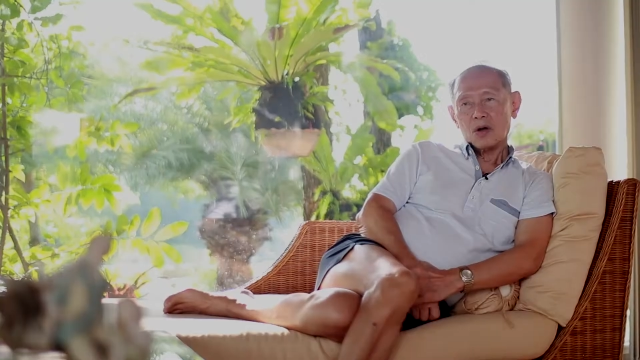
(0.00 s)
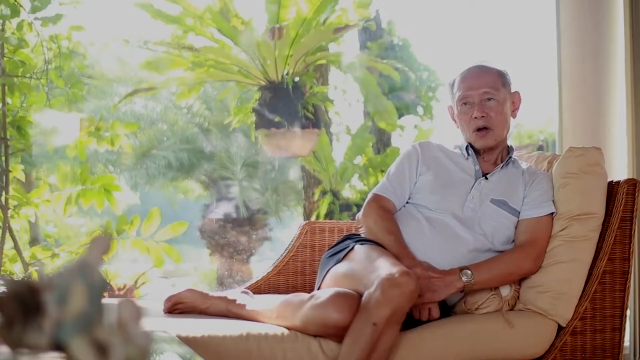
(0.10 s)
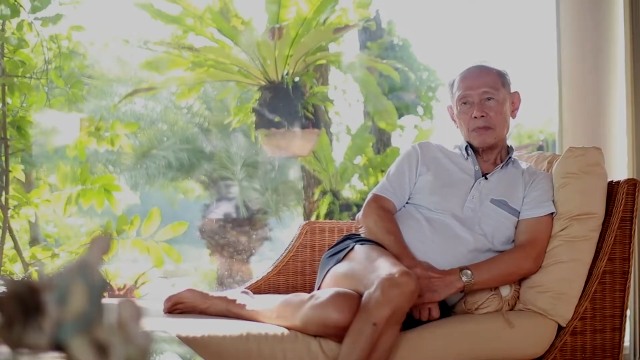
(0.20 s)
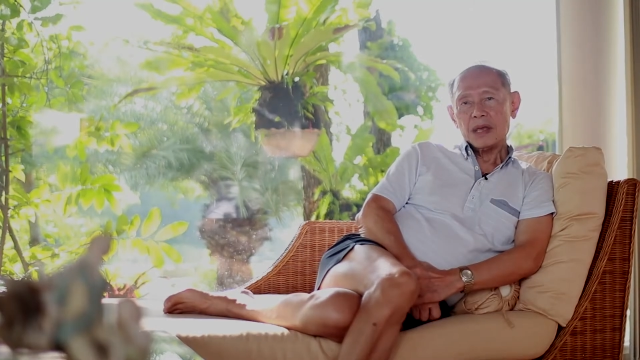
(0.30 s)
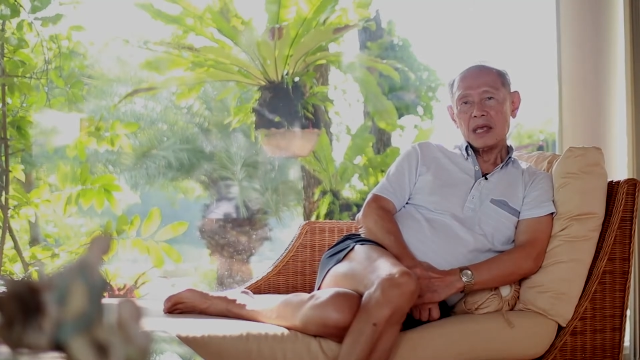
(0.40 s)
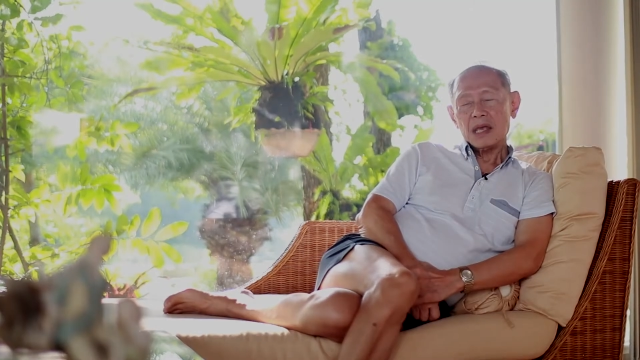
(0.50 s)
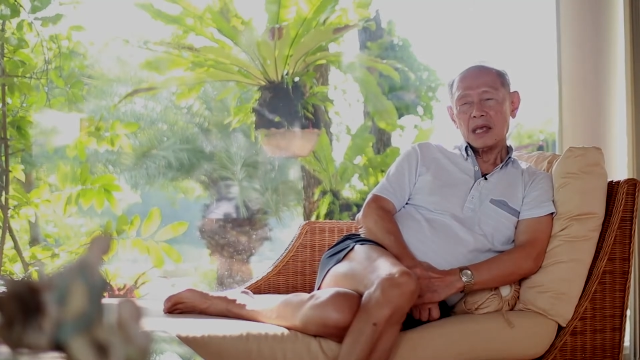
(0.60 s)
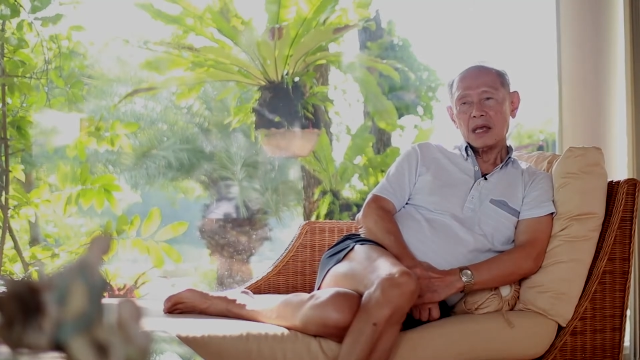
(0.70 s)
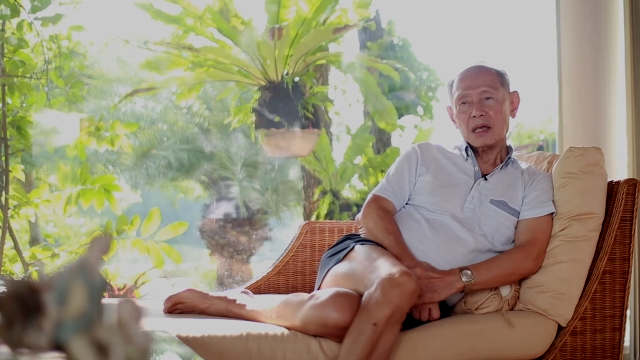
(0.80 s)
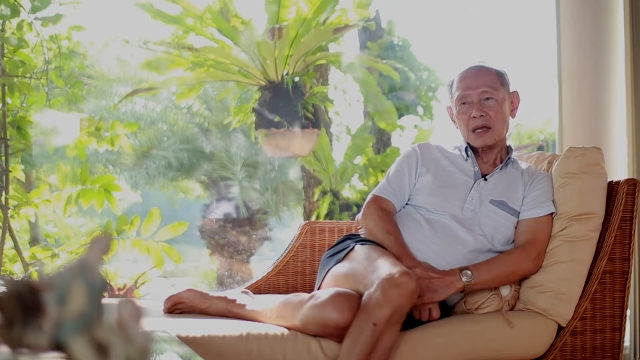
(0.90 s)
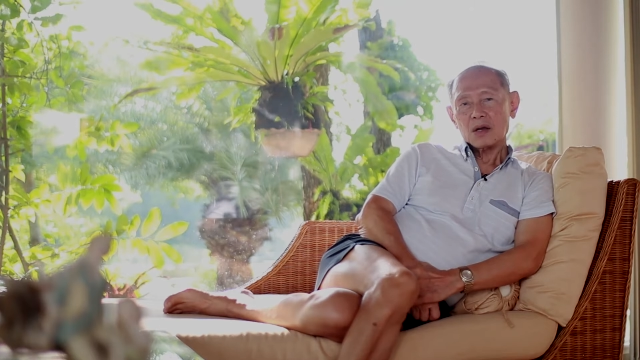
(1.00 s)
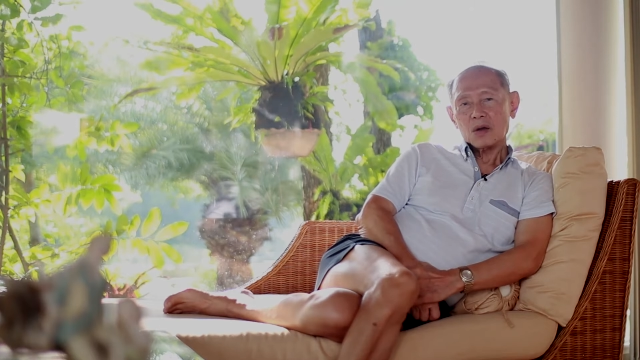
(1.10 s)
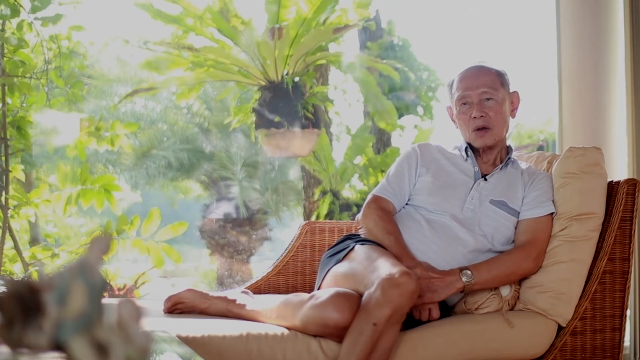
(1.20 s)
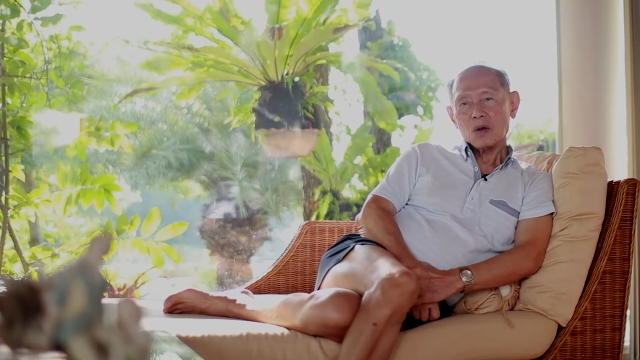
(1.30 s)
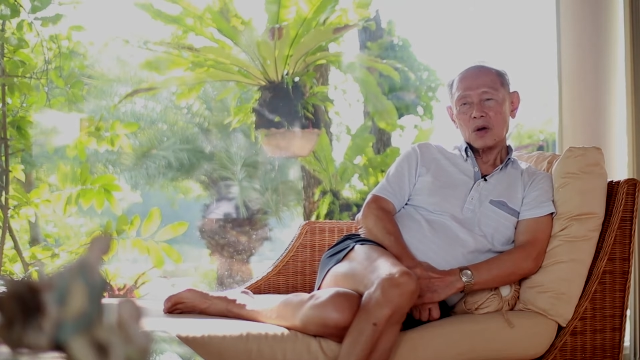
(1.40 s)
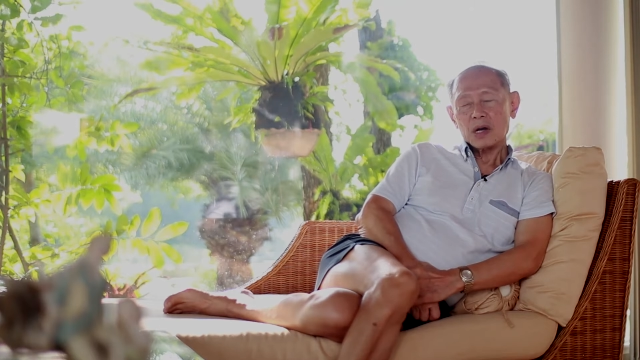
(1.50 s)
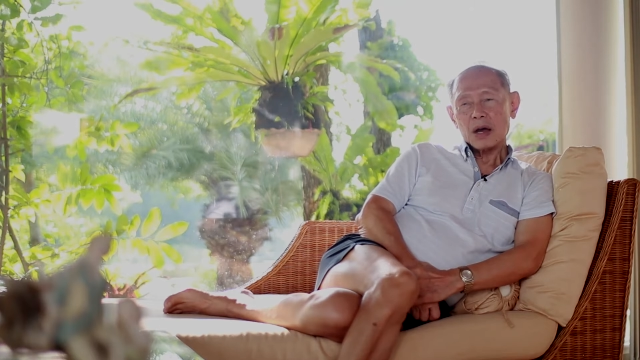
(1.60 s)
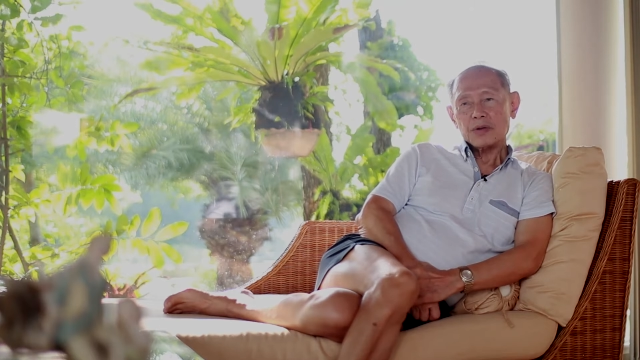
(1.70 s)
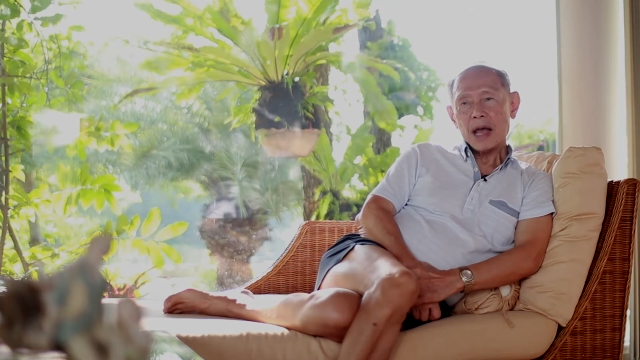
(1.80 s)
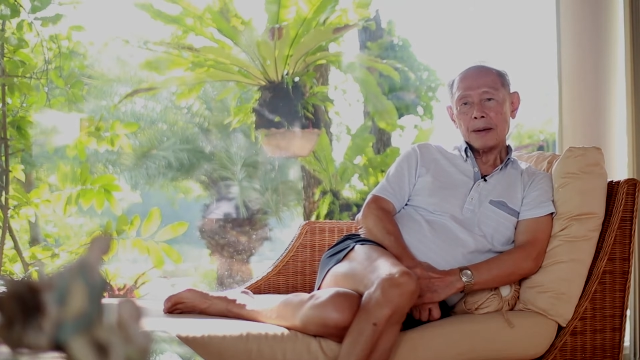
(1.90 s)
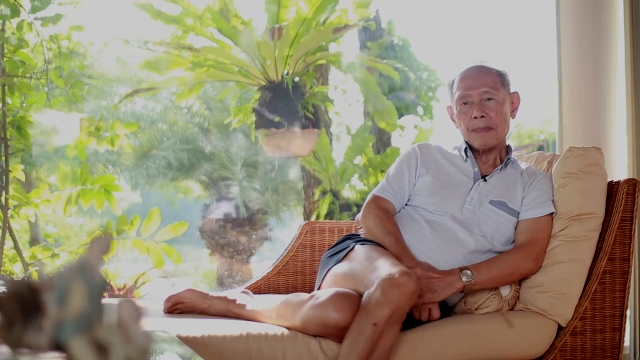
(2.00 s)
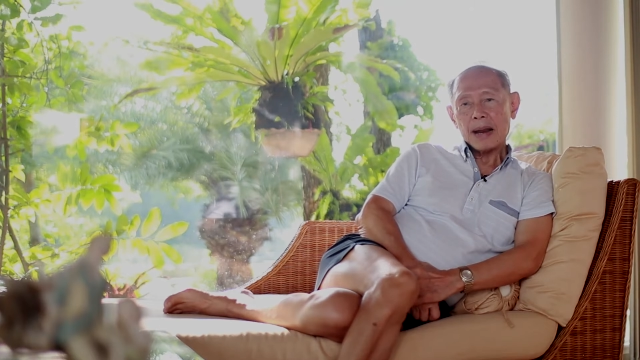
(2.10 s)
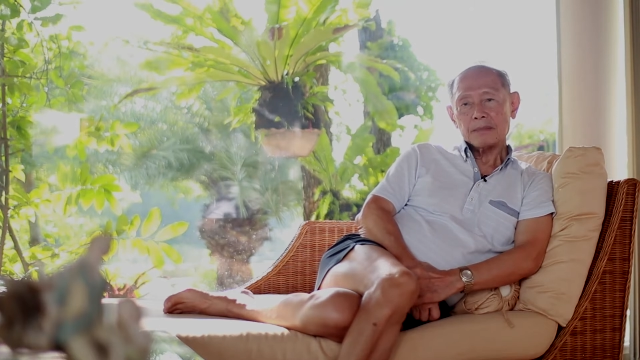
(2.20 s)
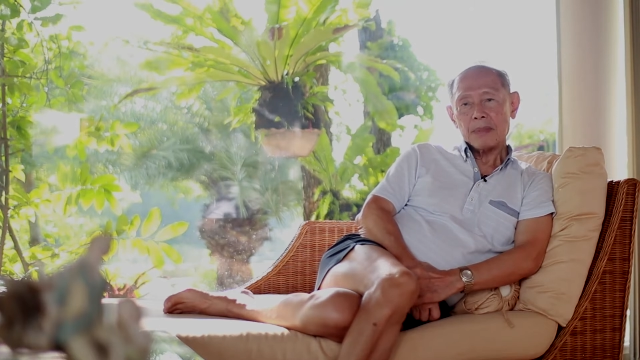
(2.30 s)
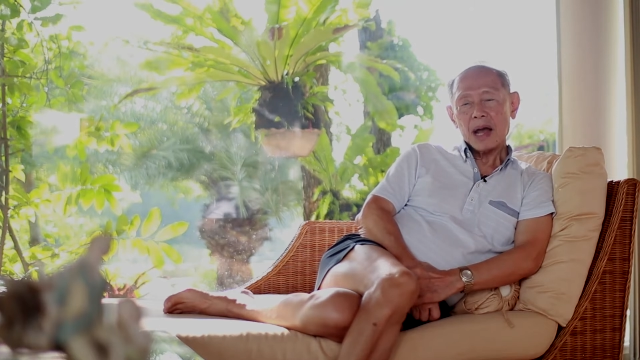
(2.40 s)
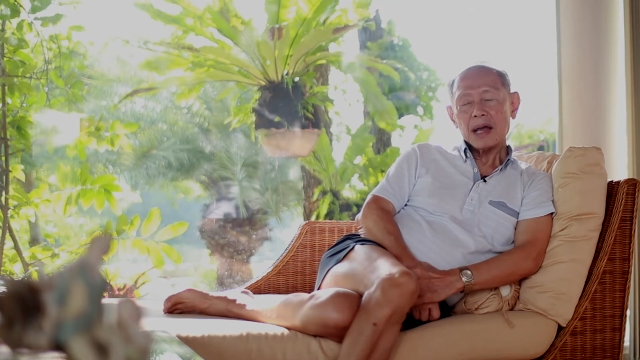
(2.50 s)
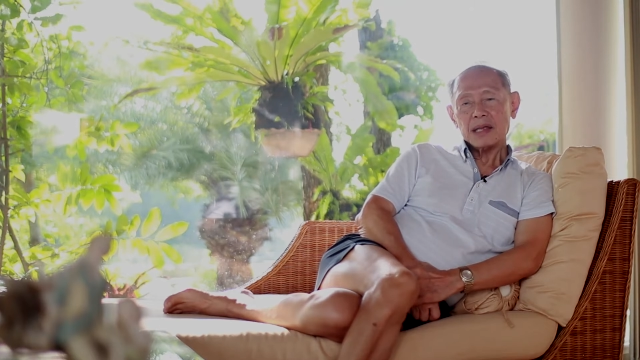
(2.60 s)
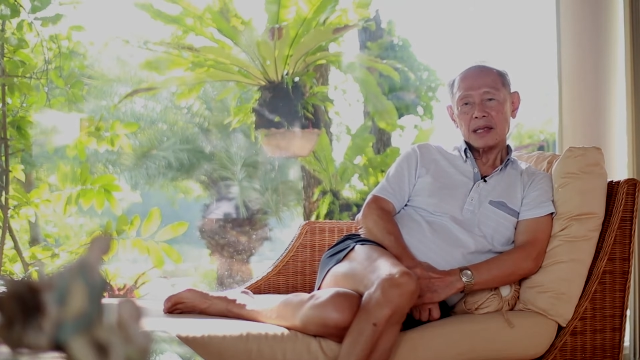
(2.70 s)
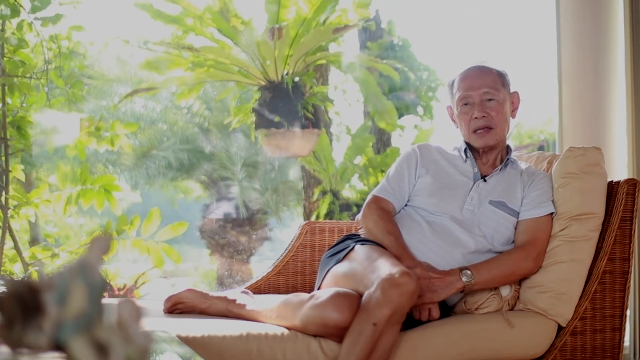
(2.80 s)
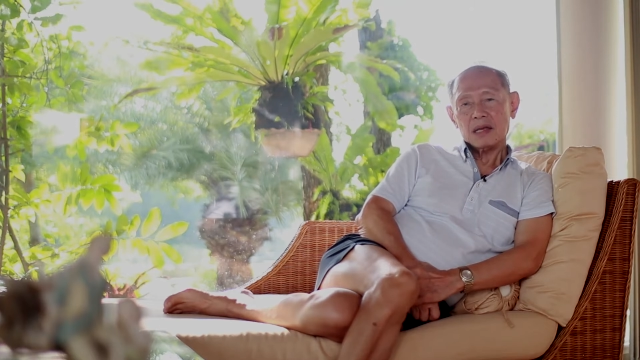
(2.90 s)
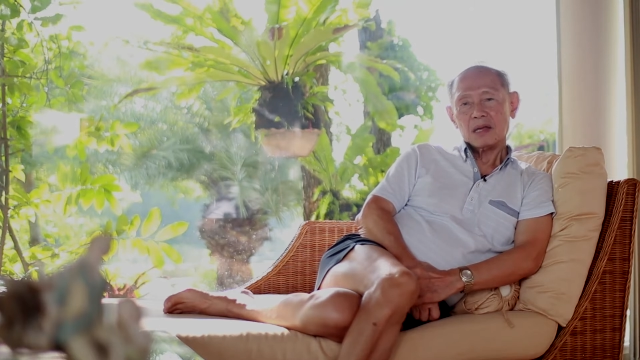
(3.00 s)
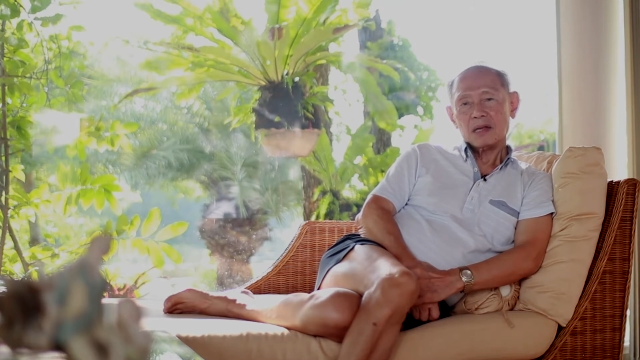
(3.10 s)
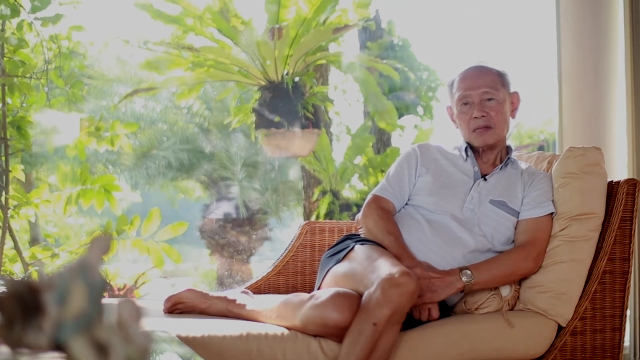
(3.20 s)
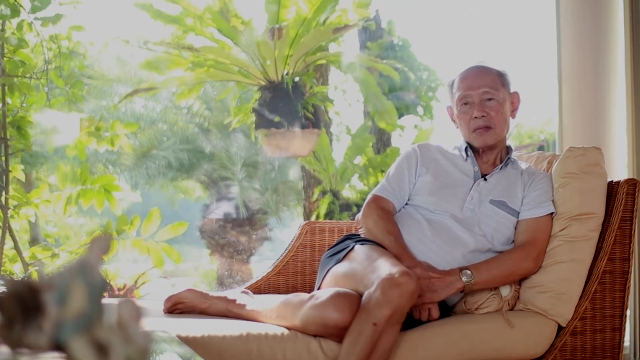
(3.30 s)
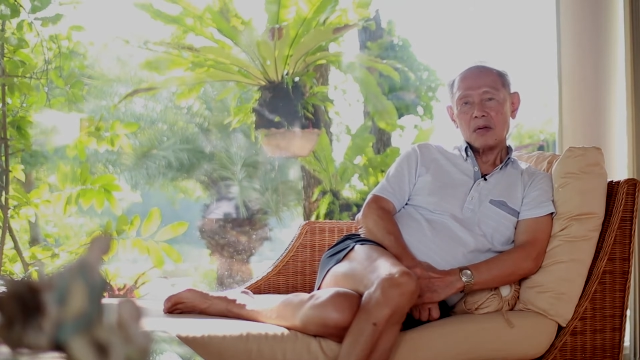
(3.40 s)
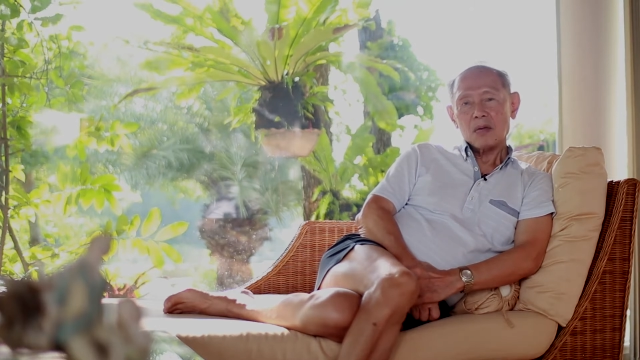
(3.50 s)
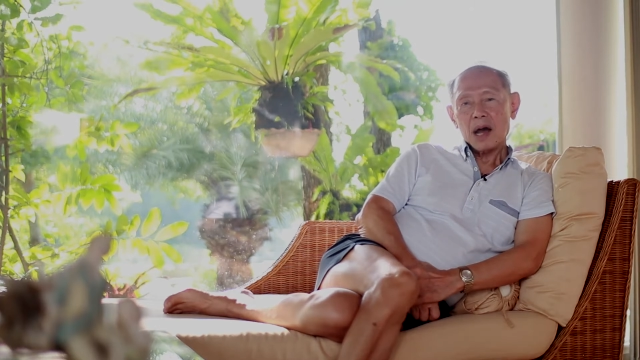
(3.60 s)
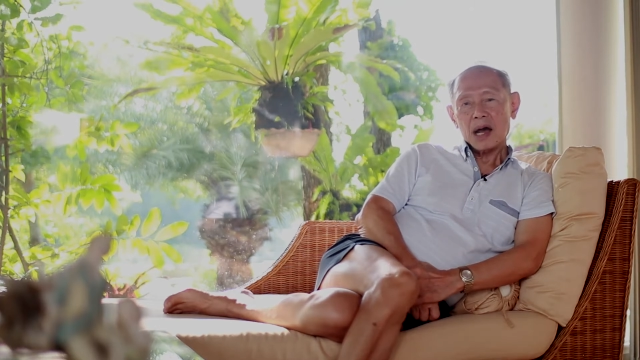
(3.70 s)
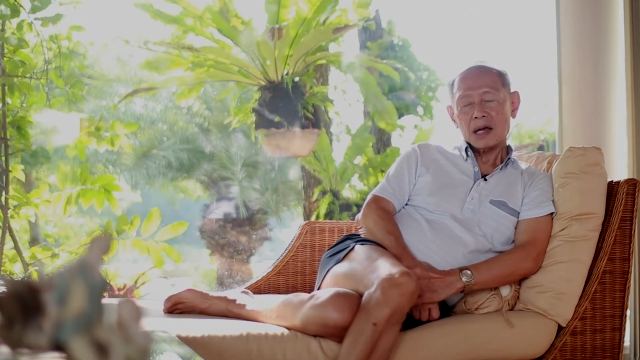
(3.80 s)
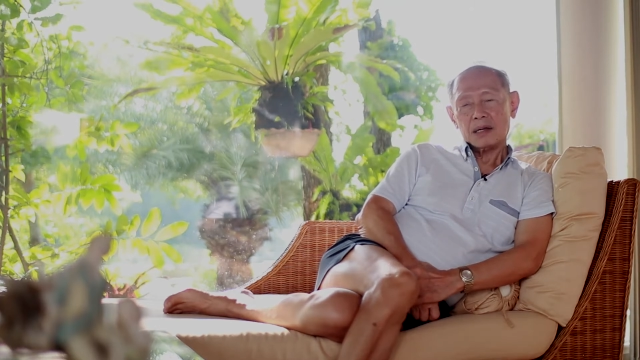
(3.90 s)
ก็มีคนเอายาปั่นมาให้บอกว่า